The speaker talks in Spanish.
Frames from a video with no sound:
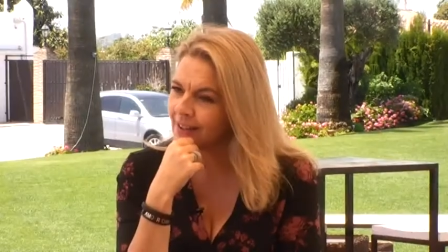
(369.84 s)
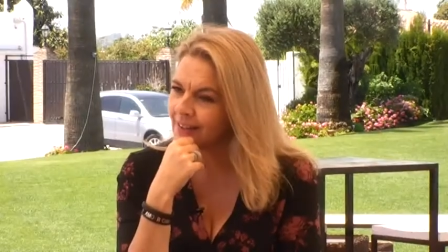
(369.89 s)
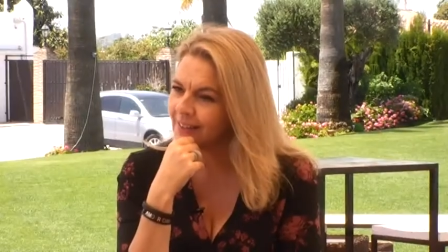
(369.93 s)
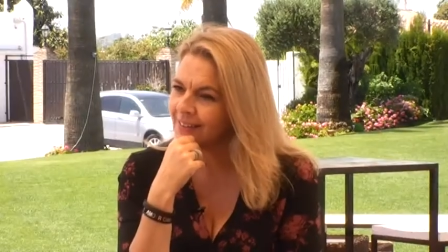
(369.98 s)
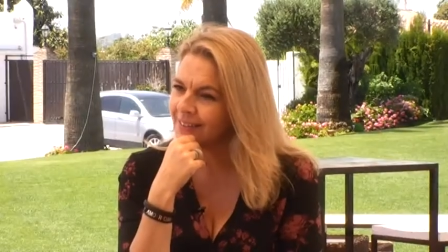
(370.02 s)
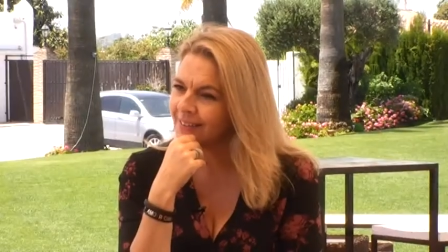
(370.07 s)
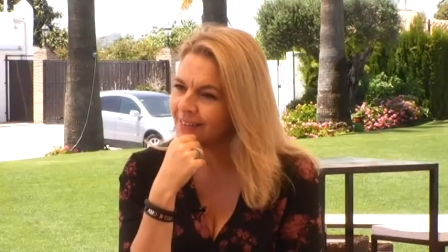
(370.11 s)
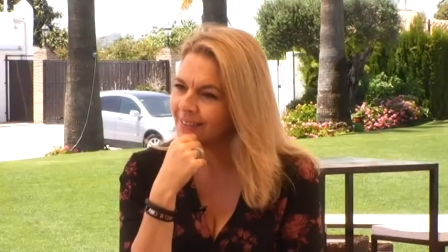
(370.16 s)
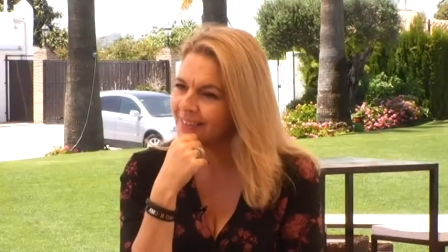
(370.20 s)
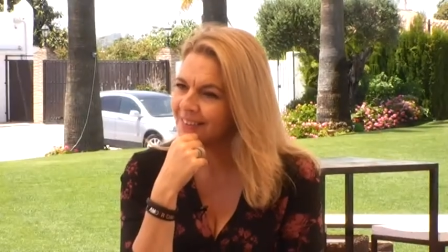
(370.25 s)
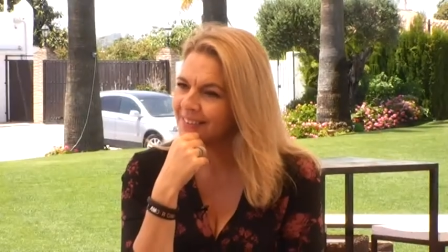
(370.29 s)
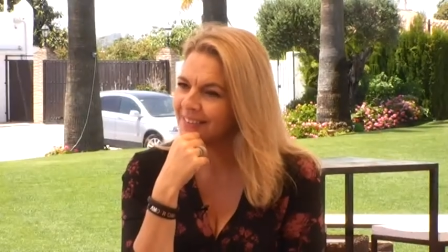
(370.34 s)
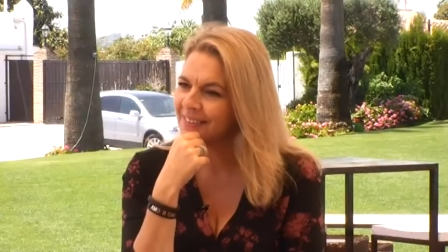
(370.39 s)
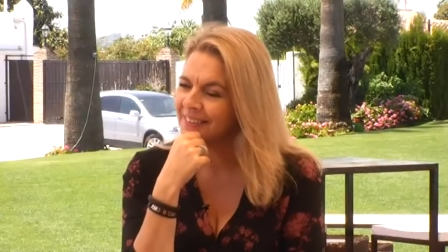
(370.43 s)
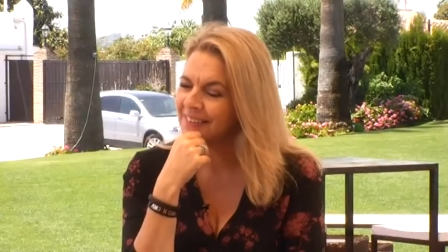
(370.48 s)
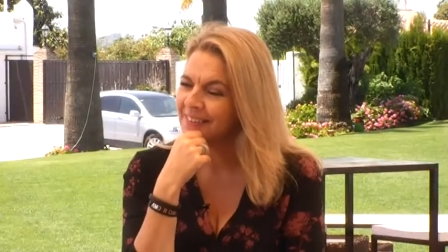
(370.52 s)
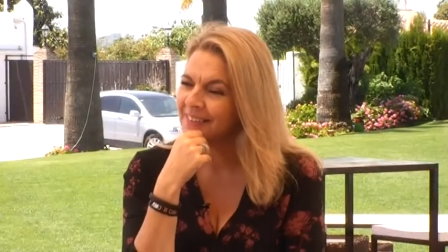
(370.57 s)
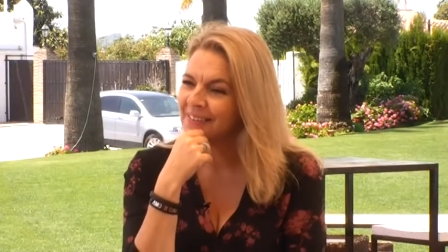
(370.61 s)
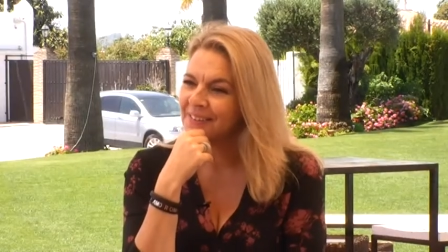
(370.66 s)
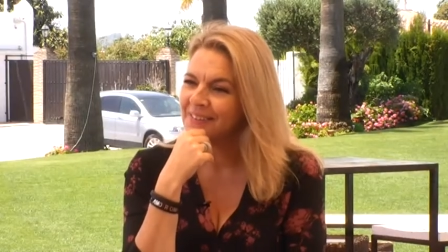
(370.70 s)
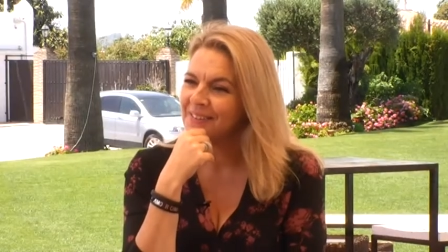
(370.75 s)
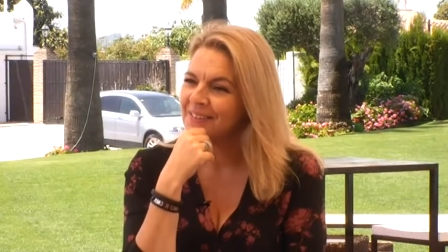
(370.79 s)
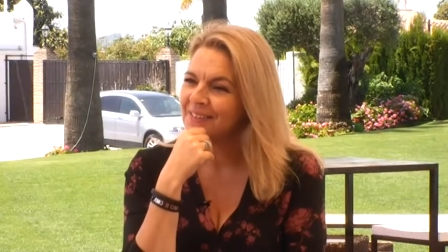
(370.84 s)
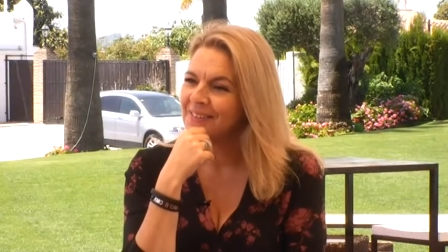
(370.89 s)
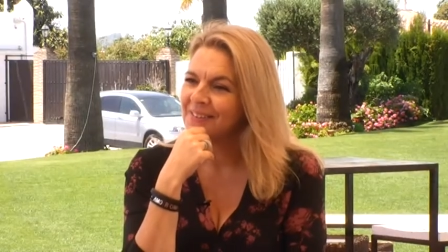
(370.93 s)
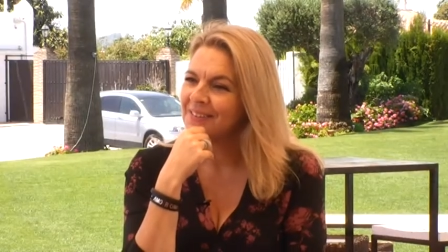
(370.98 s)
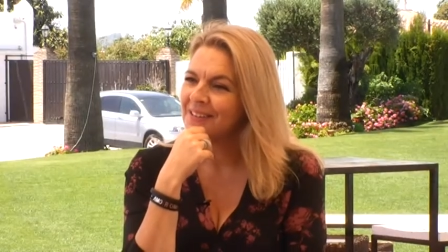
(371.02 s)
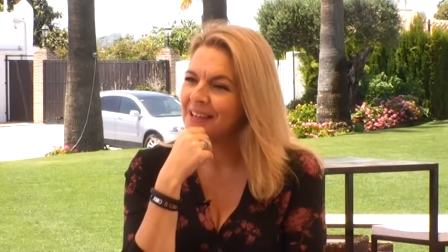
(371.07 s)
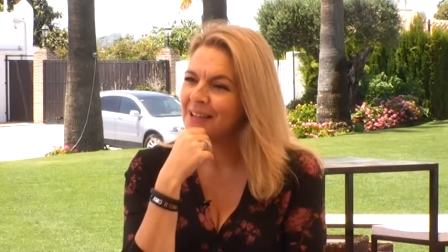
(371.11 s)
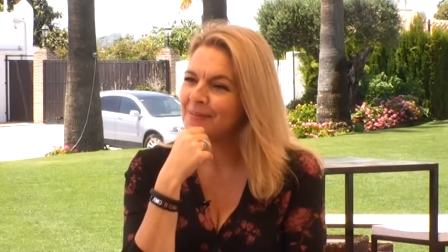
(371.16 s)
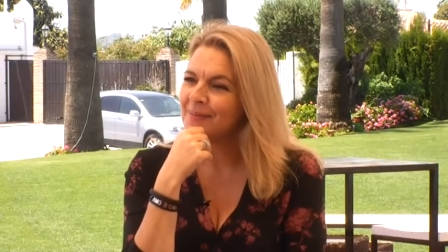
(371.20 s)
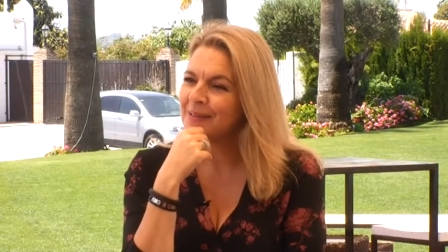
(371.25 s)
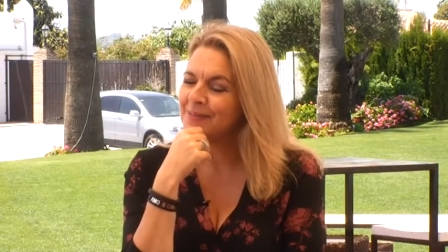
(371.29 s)
Me conoce todo el mundo, todo el mundo.
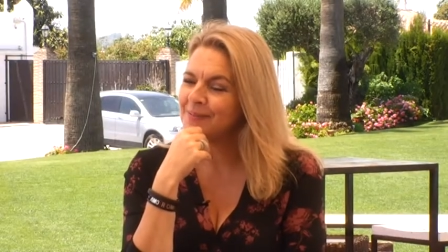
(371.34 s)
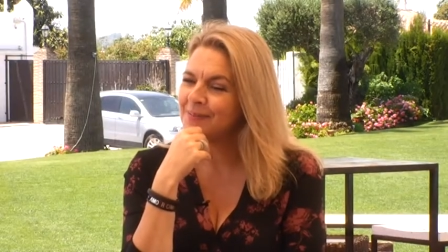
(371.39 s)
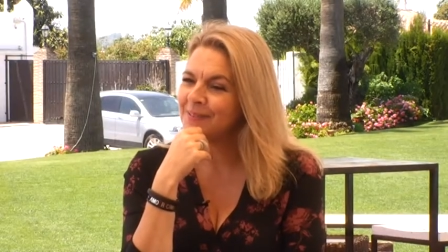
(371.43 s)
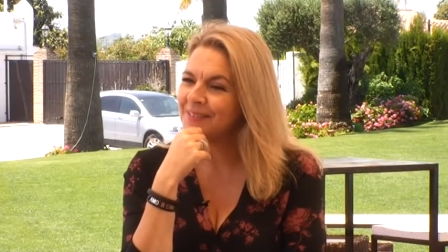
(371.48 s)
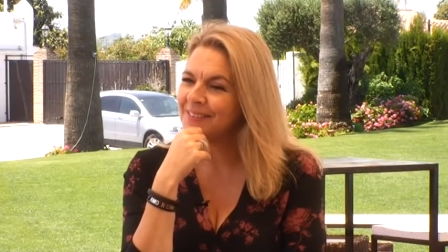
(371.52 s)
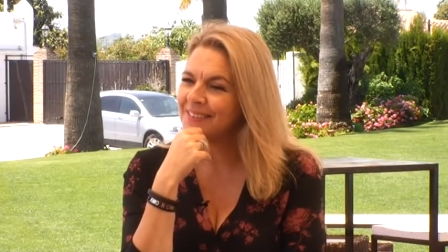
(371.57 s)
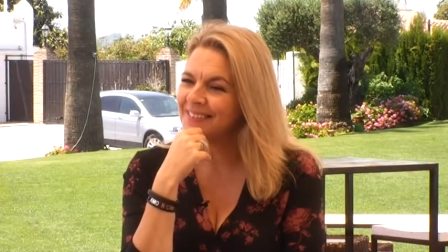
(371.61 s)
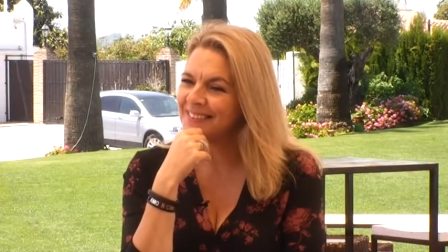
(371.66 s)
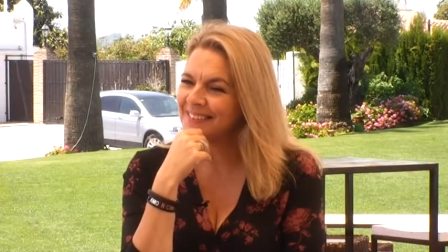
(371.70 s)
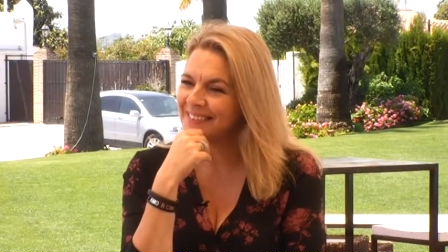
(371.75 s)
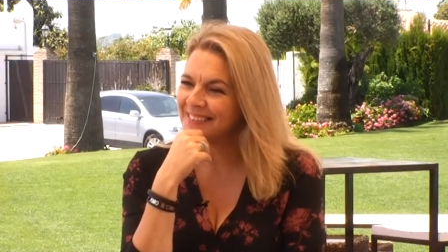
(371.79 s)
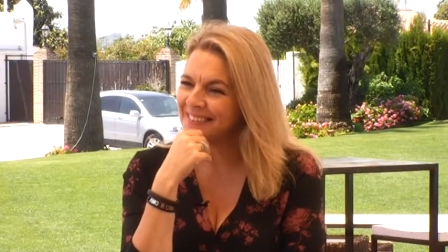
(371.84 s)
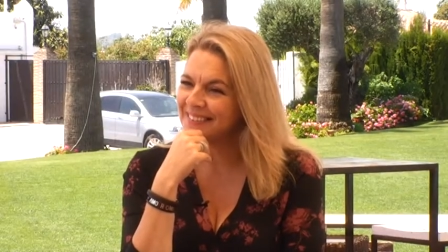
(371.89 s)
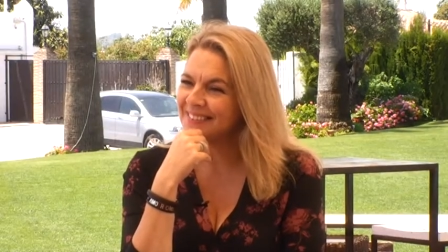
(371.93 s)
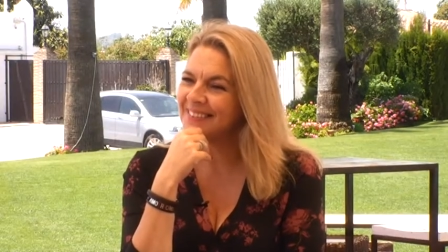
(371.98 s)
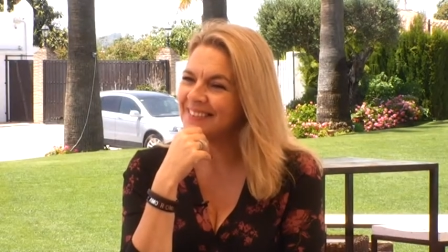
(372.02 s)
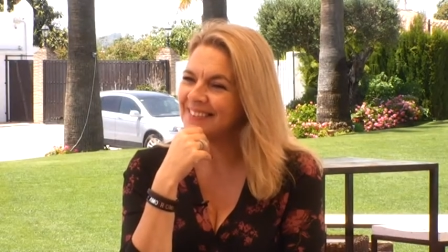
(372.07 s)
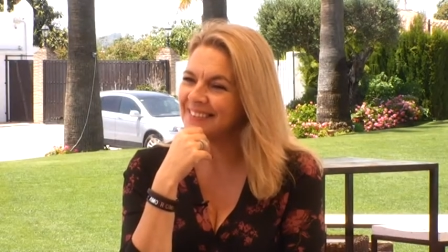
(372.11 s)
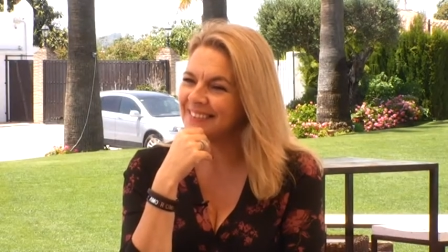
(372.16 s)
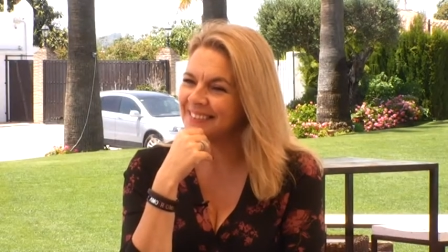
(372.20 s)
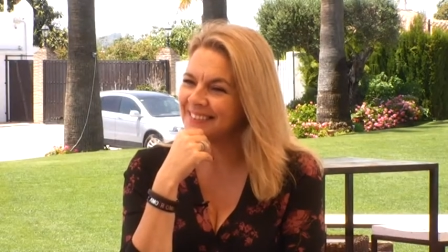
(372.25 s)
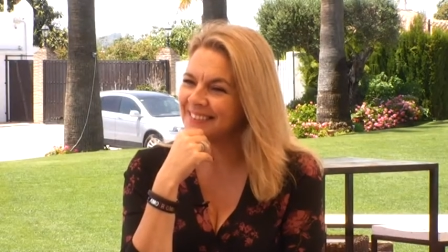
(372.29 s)
para lo bueno, para lo malo, pero me